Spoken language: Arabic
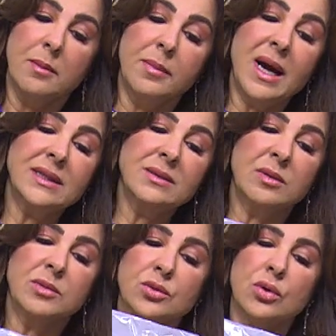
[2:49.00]
بعد ما
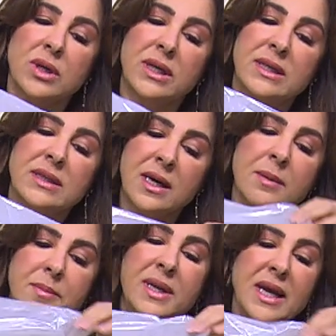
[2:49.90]
بنرج كده
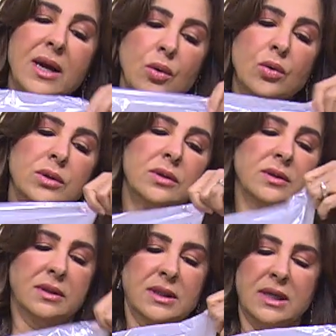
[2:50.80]
بناخد
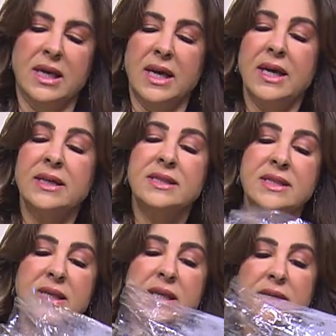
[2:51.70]

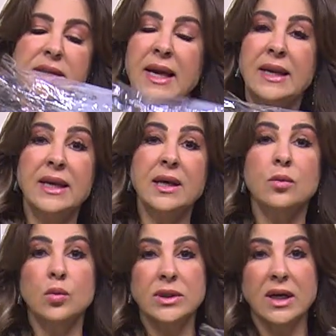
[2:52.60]
الدقيق تاني
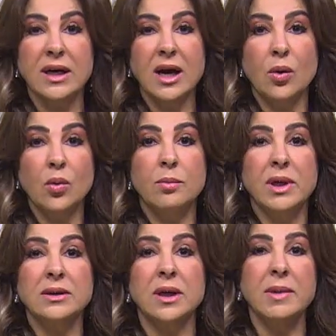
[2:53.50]
ونرجعه مطرح